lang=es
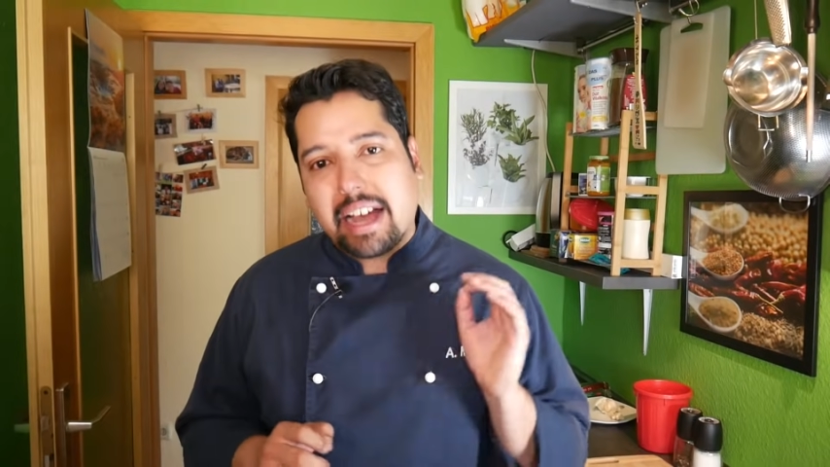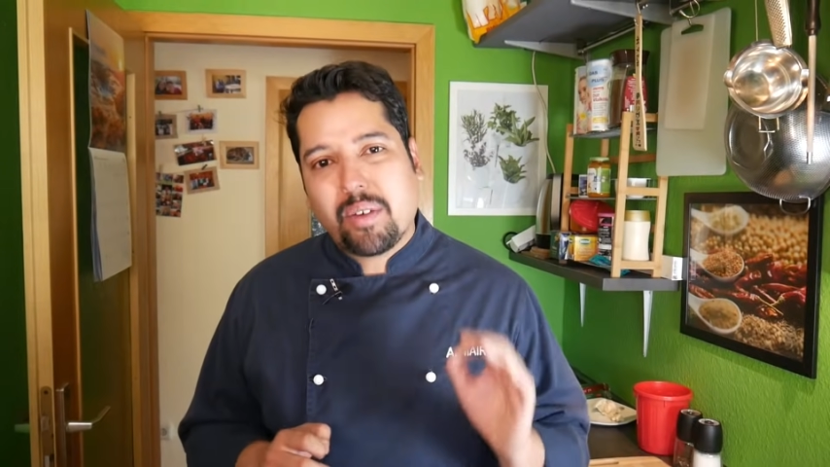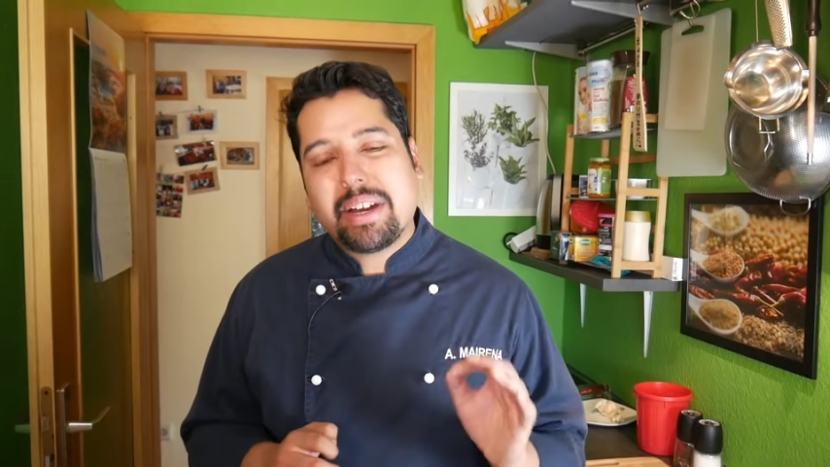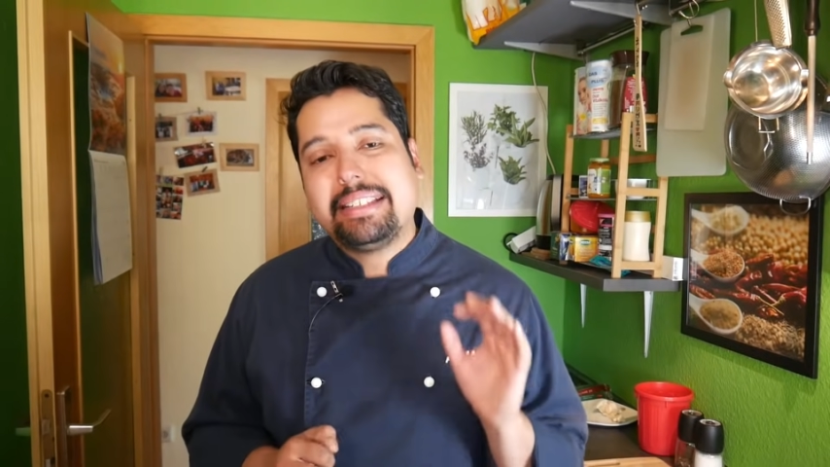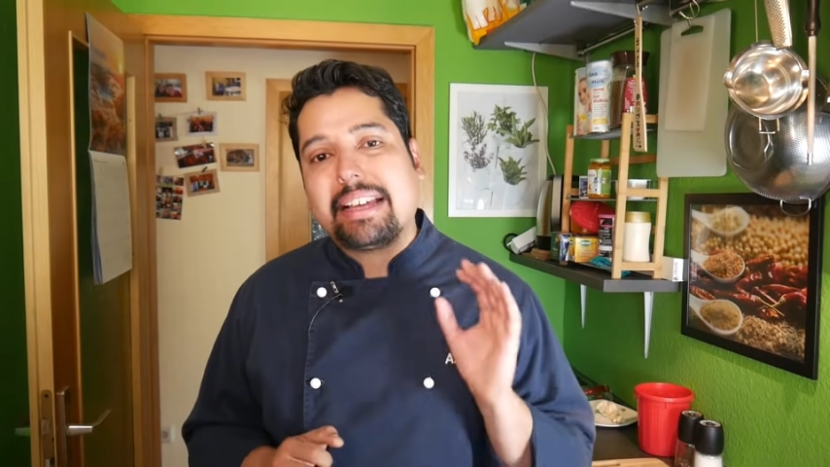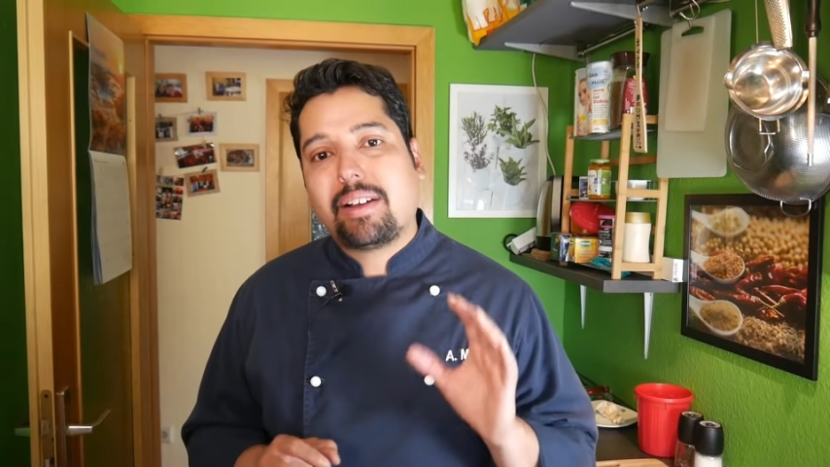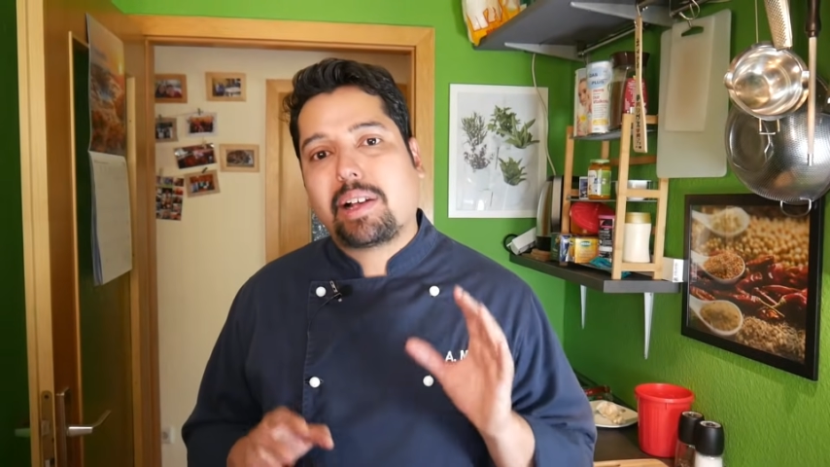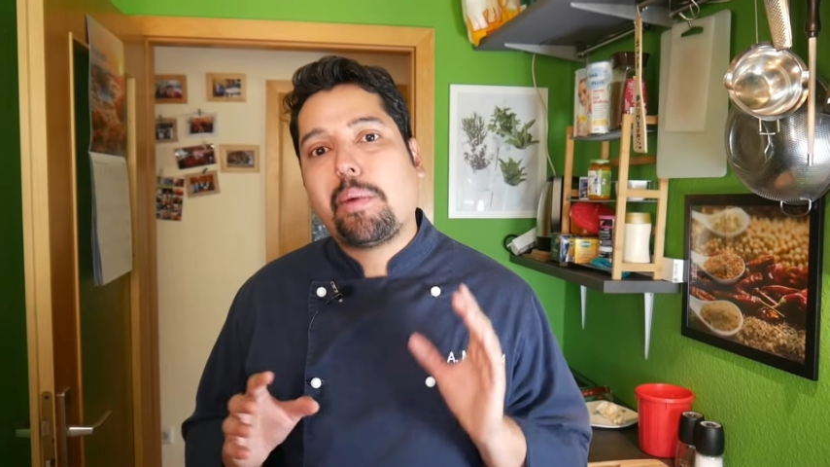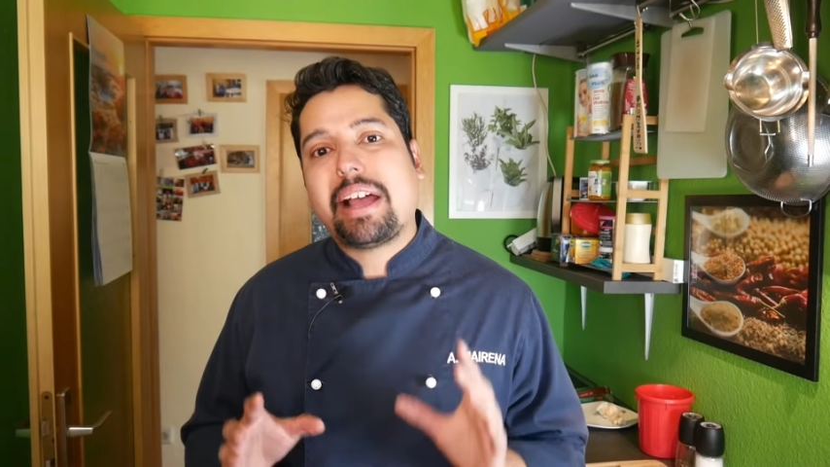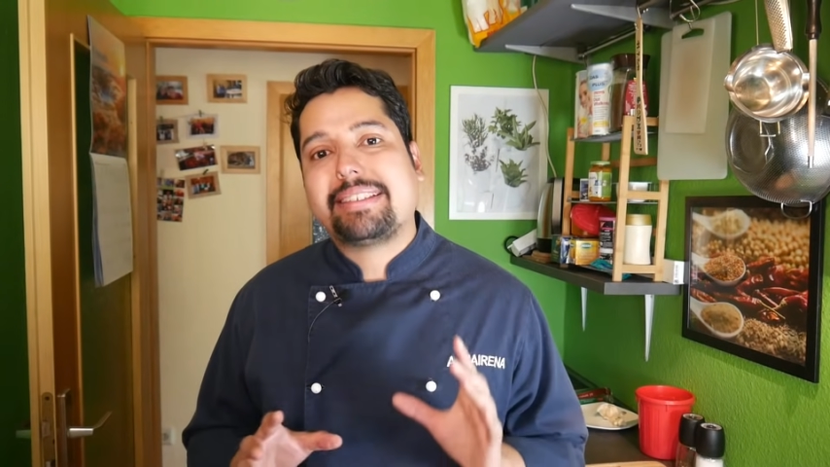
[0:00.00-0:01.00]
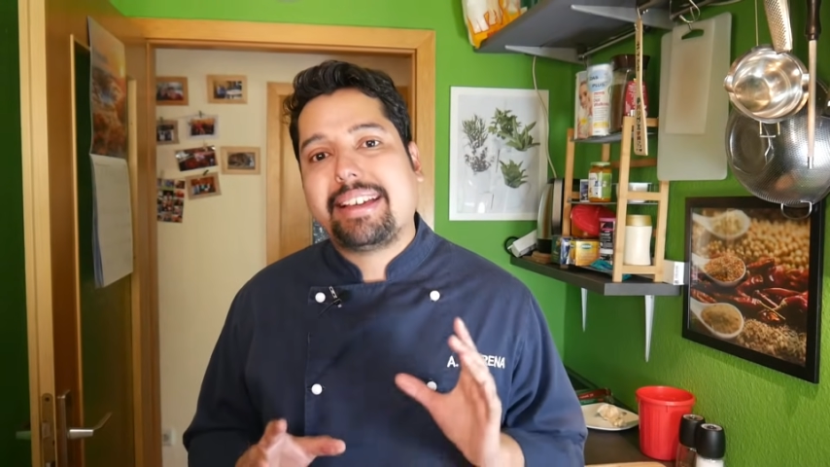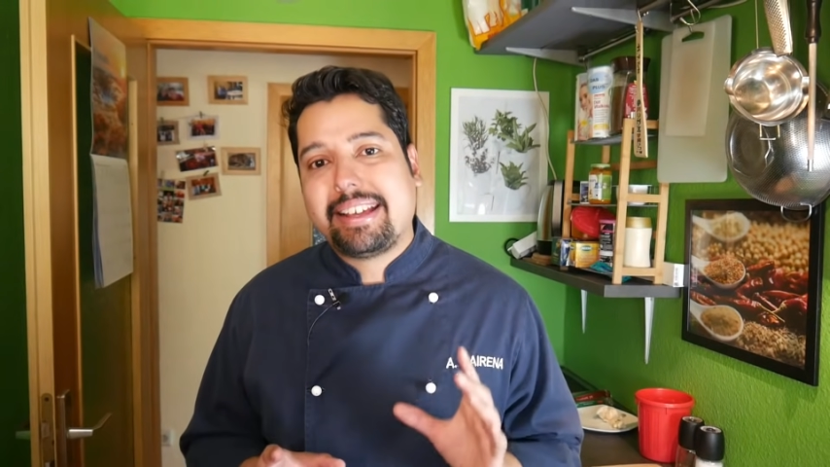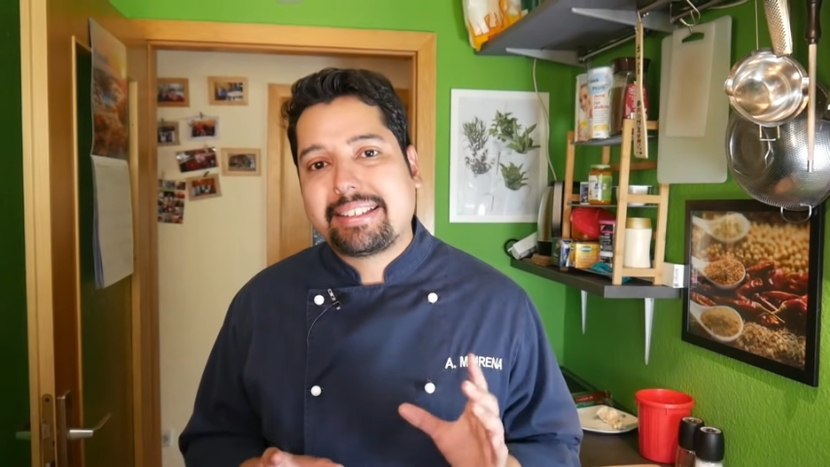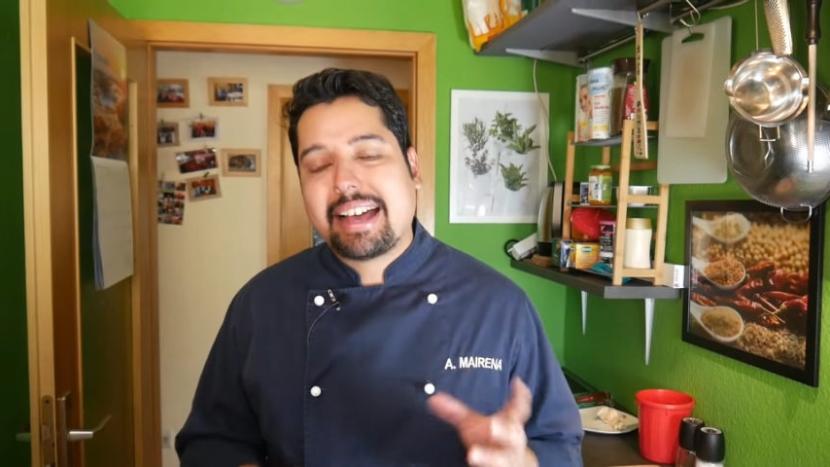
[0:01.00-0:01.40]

Ahorita lo que voy a hacer es